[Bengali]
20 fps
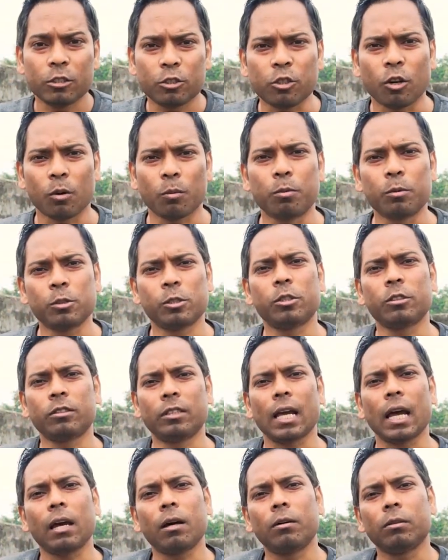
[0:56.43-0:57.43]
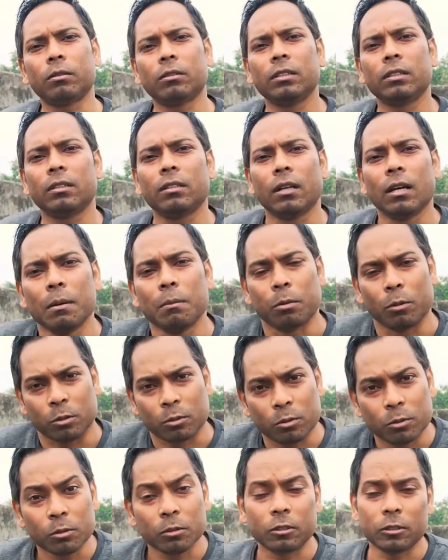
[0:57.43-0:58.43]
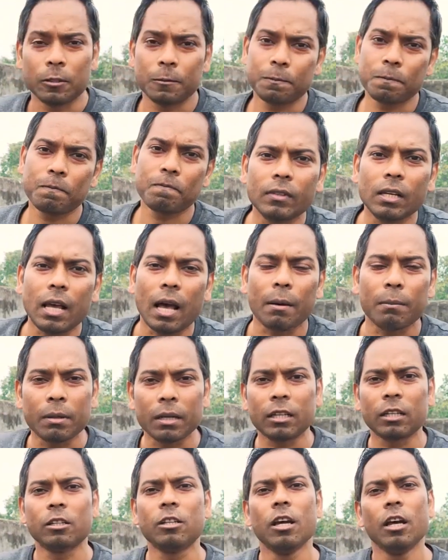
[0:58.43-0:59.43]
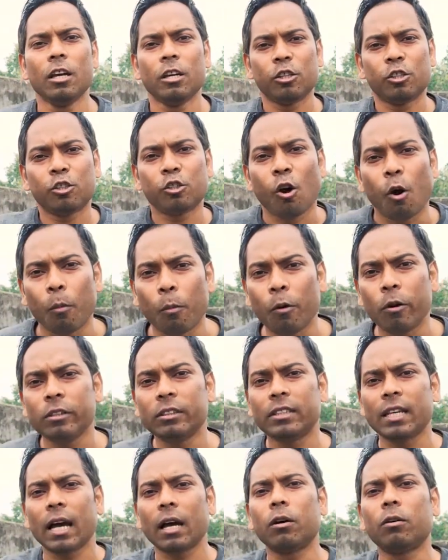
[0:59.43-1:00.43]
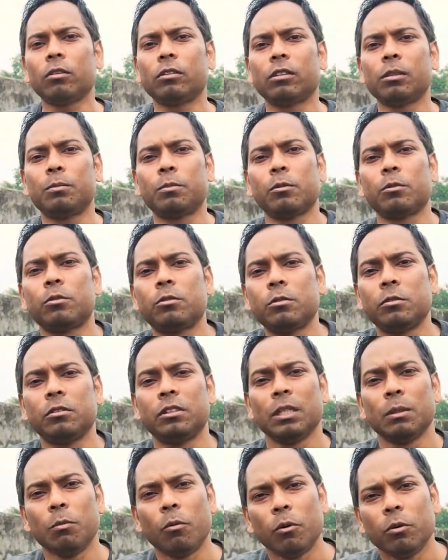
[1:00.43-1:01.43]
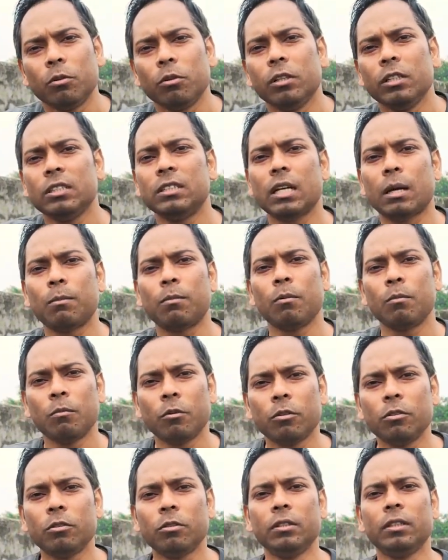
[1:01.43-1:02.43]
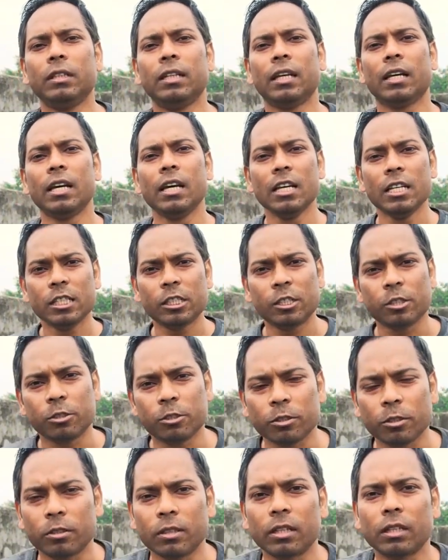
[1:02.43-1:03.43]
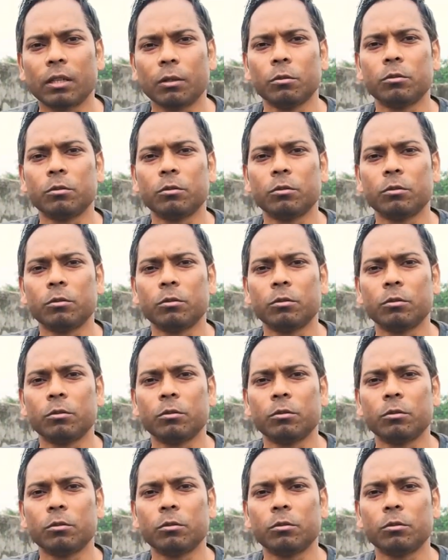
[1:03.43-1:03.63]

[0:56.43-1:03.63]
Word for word: সর্বস্ব ত্যাগ করতে প্রস্তুত আমরা কি সময় ত্যাগ করতে প্রস্তুত যে মণ্ডলী যাব মণ্ডলী গিয়ে শিষ্যদেরকে